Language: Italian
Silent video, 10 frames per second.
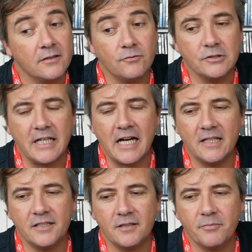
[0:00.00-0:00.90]
Woody
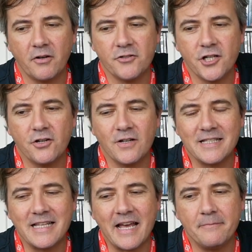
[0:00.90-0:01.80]
Allen in prova c'è ancora
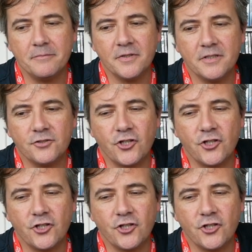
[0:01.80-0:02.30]
Sam,